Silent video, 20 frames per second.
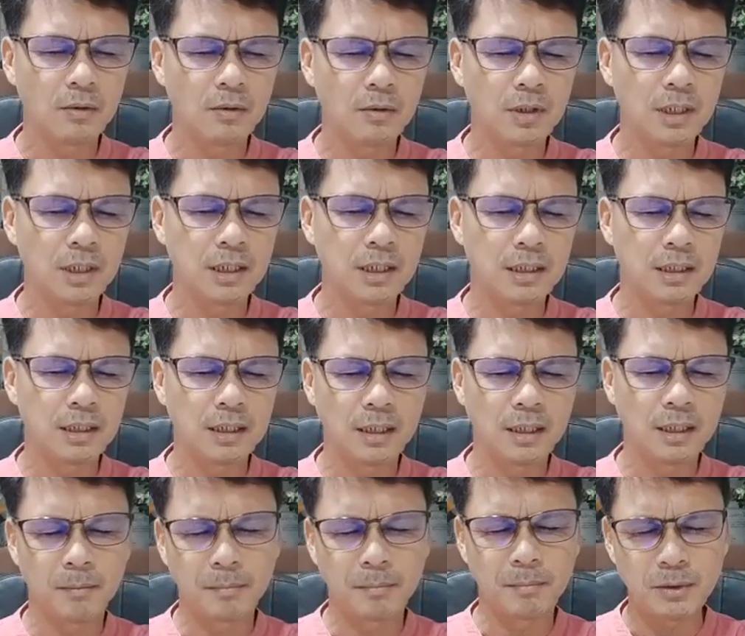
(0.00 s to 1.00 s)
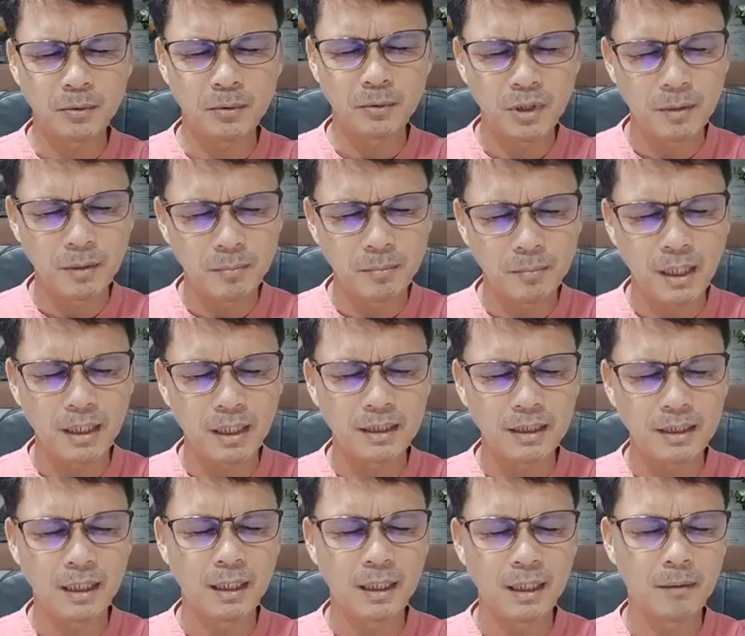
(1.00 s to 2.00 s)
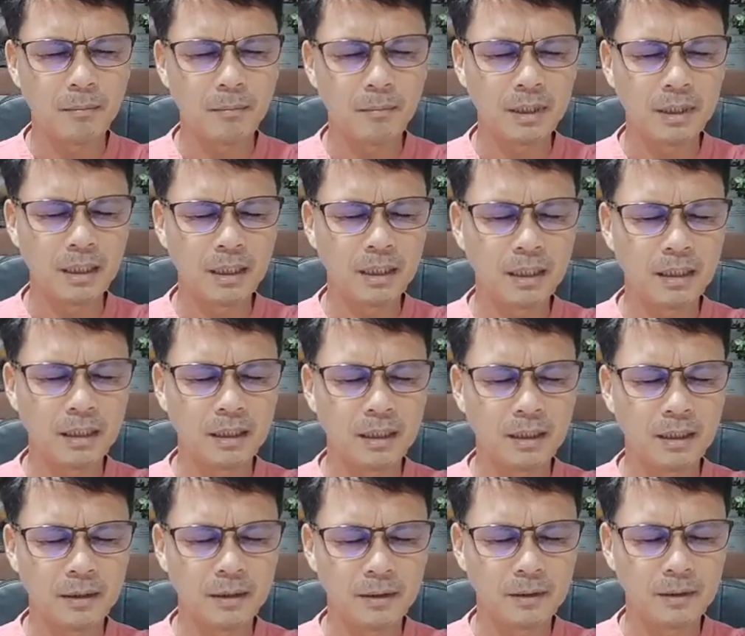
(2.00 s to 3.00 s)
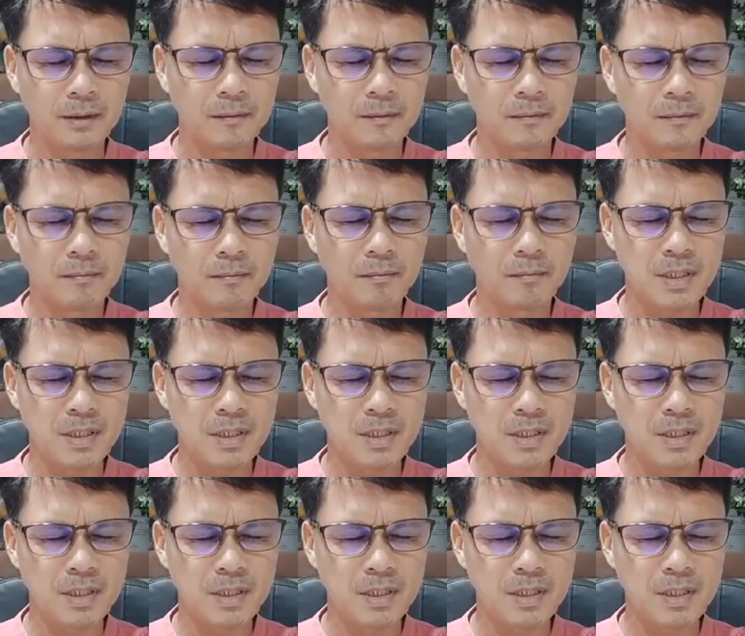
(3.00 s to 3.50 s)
Lord, uh, patuloy pa na maging uh,